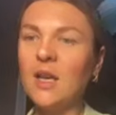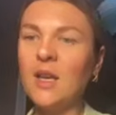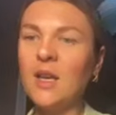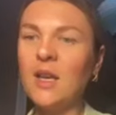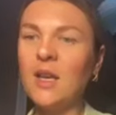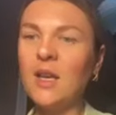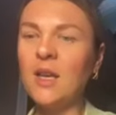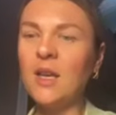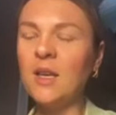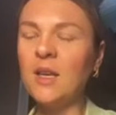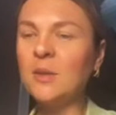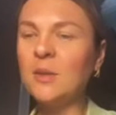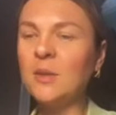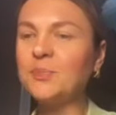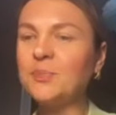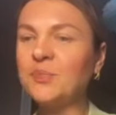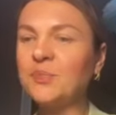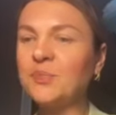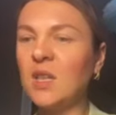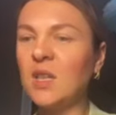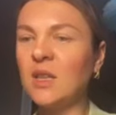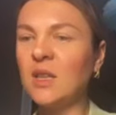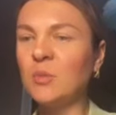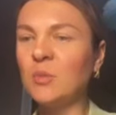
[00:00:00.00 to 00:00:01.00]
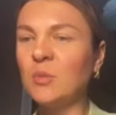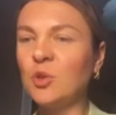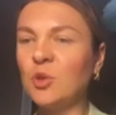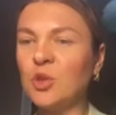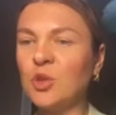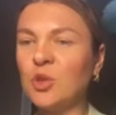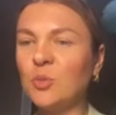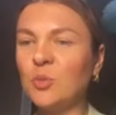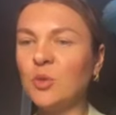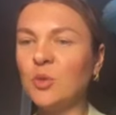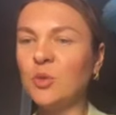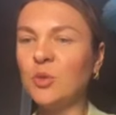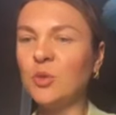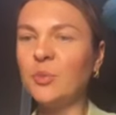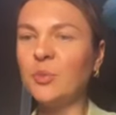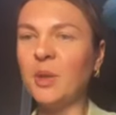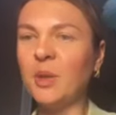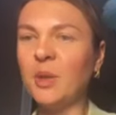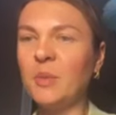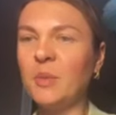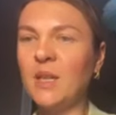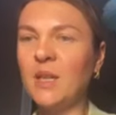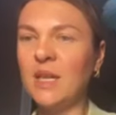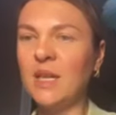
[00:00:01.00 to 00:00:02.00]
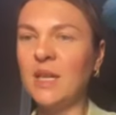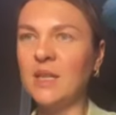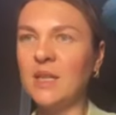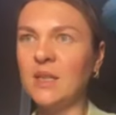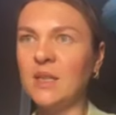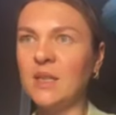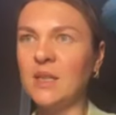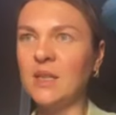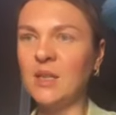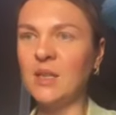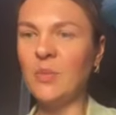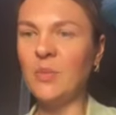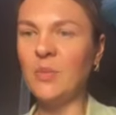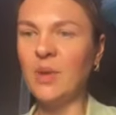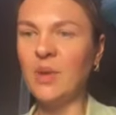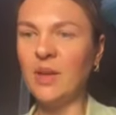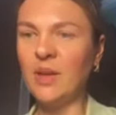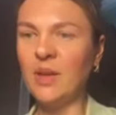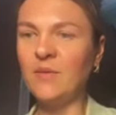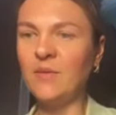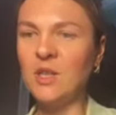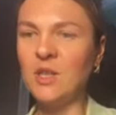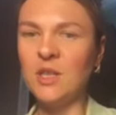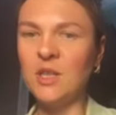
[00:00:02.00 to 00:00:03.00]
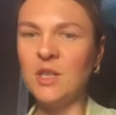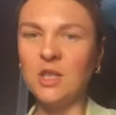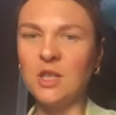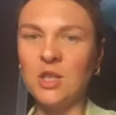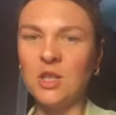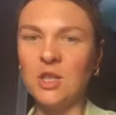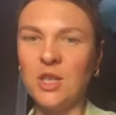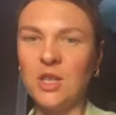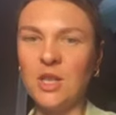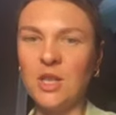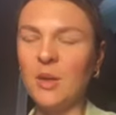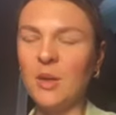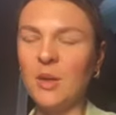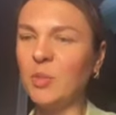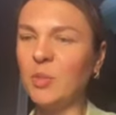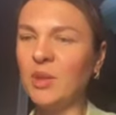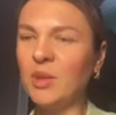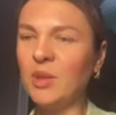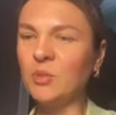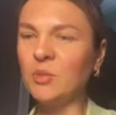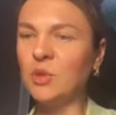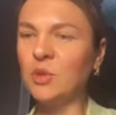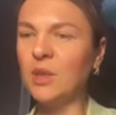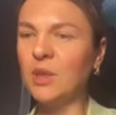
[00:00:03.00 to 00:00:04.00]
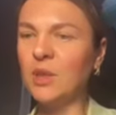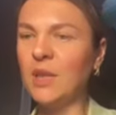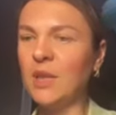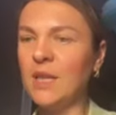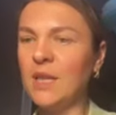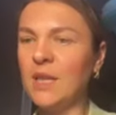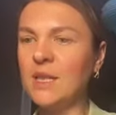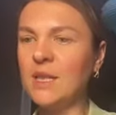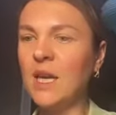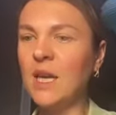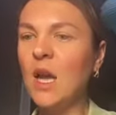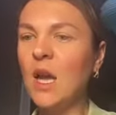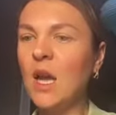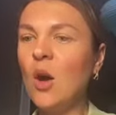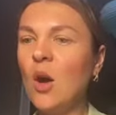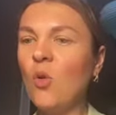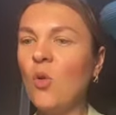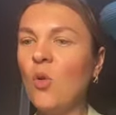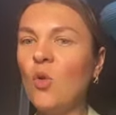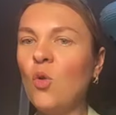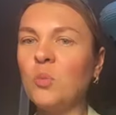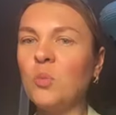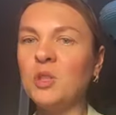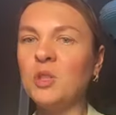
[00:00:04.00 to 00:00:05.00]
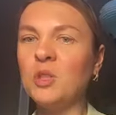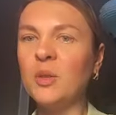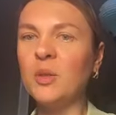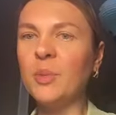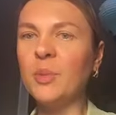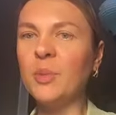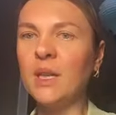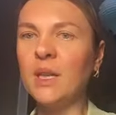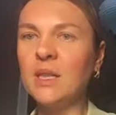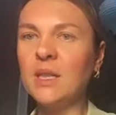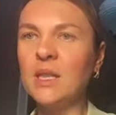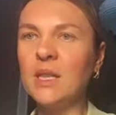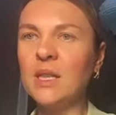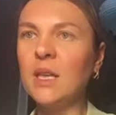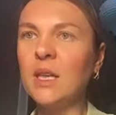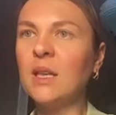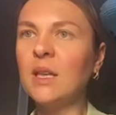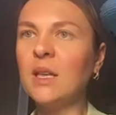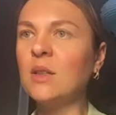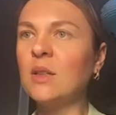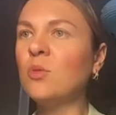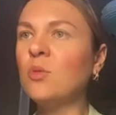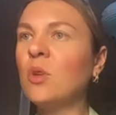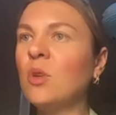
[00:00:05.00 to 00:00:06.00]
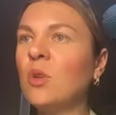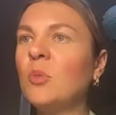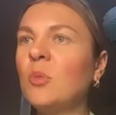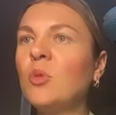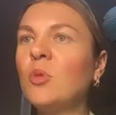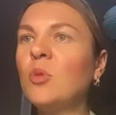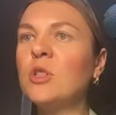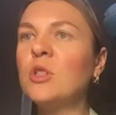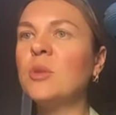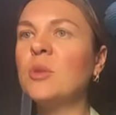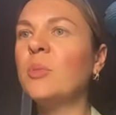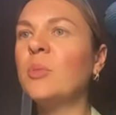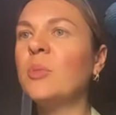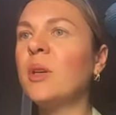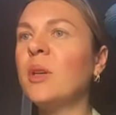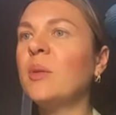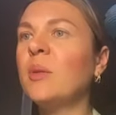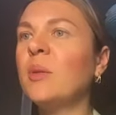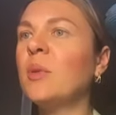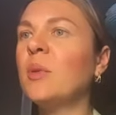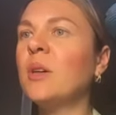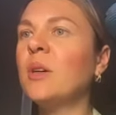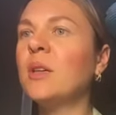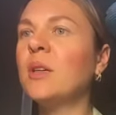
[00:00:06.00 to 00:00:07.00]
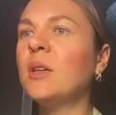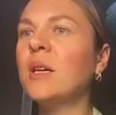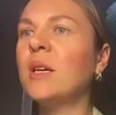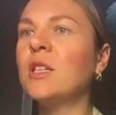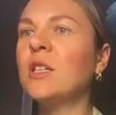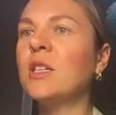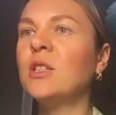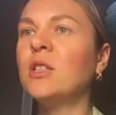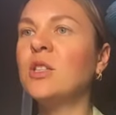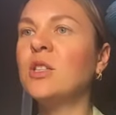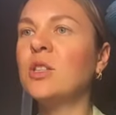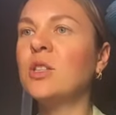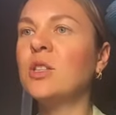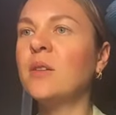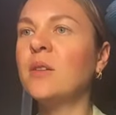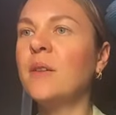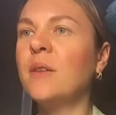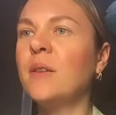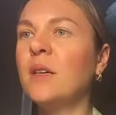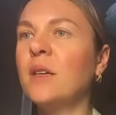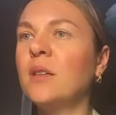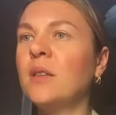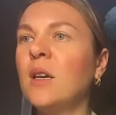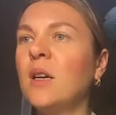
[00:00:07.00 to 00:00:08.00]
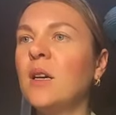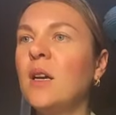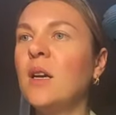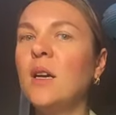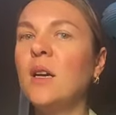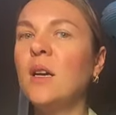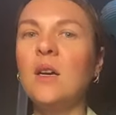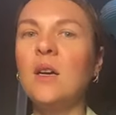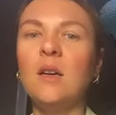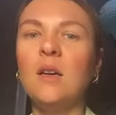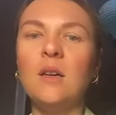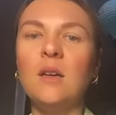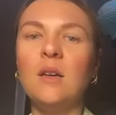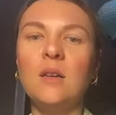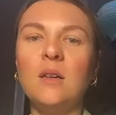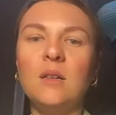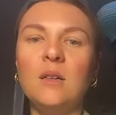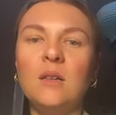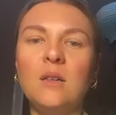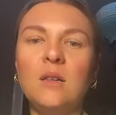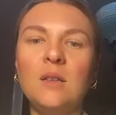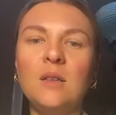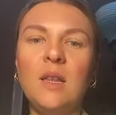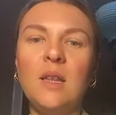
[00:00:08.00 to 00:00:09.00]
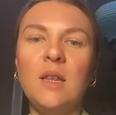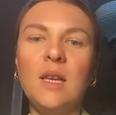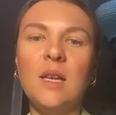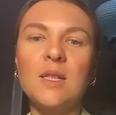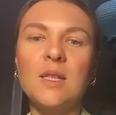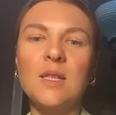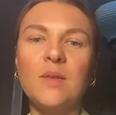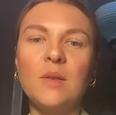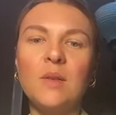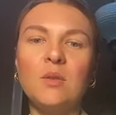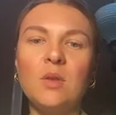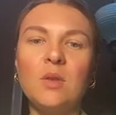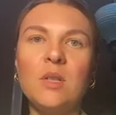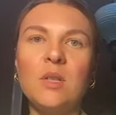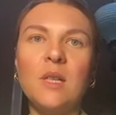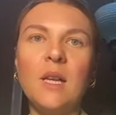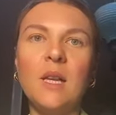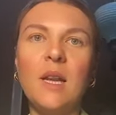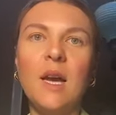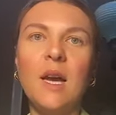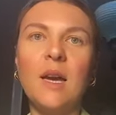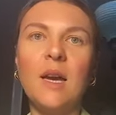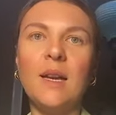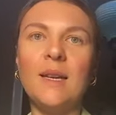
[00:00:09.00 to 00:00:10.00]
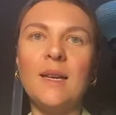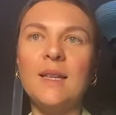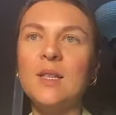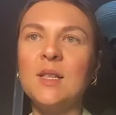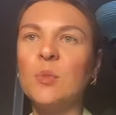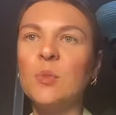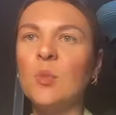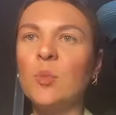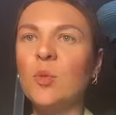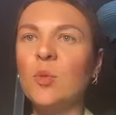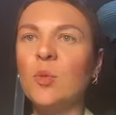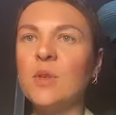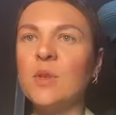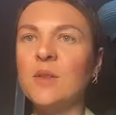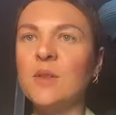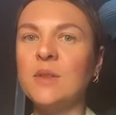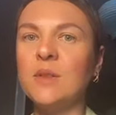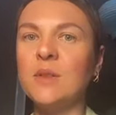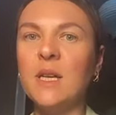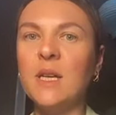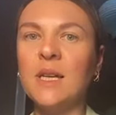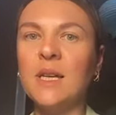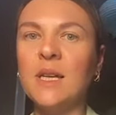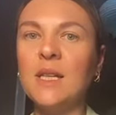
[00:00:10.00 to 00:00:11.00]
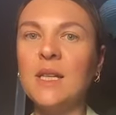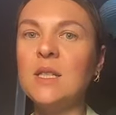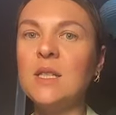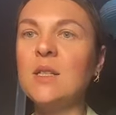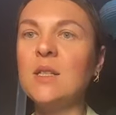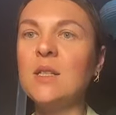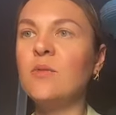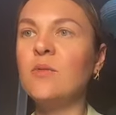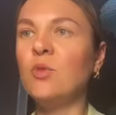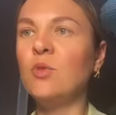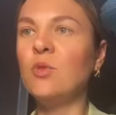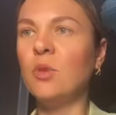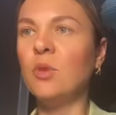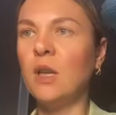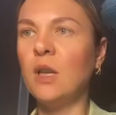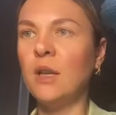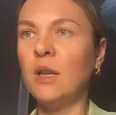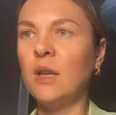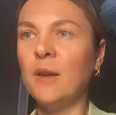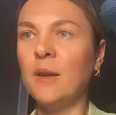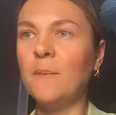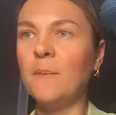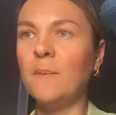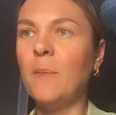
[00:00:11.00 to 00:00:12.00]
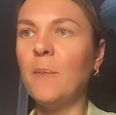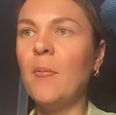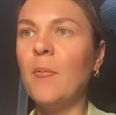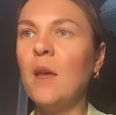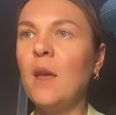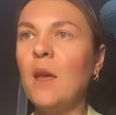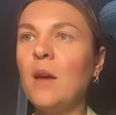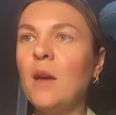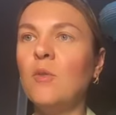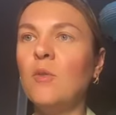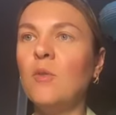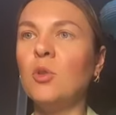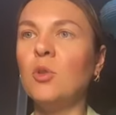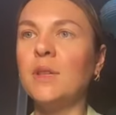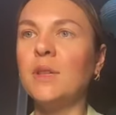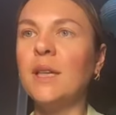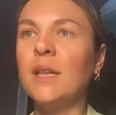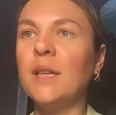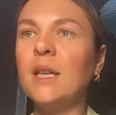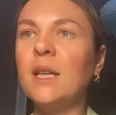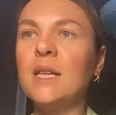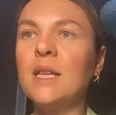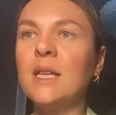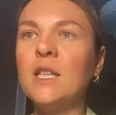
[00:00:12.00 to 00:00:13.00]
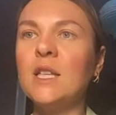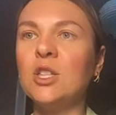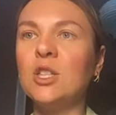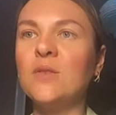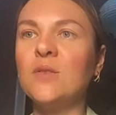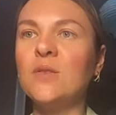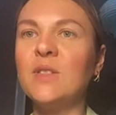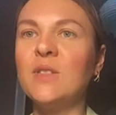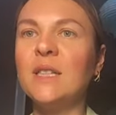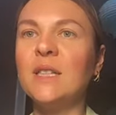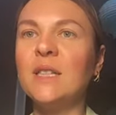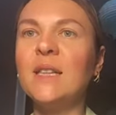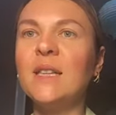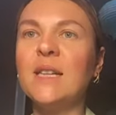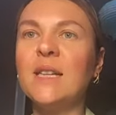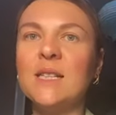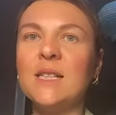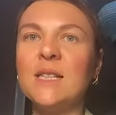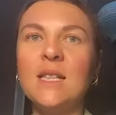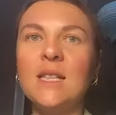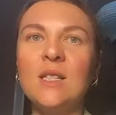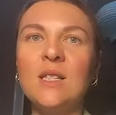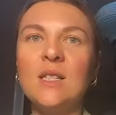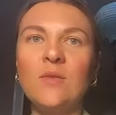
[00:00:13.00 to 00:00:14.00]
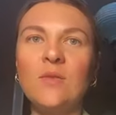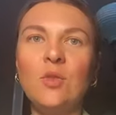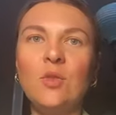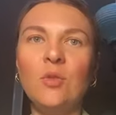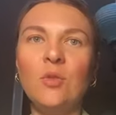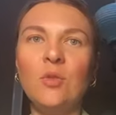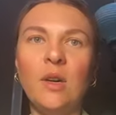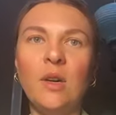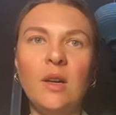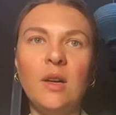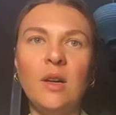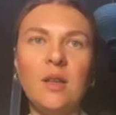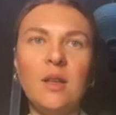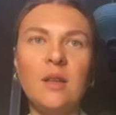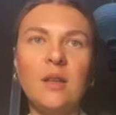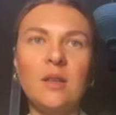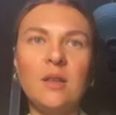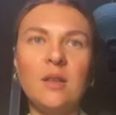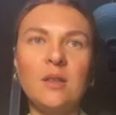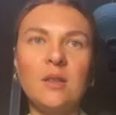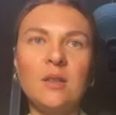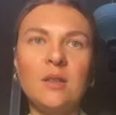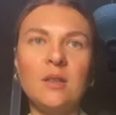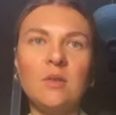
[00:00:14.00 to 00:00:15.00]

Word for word: И это можно будет применять себе в день рождения, потому что есть общие практики, которые может э, каждый человек Э, для своего соляра использовать, а есть индивидуальные. Вот. Я, конечно, всегда за индивидуальные, как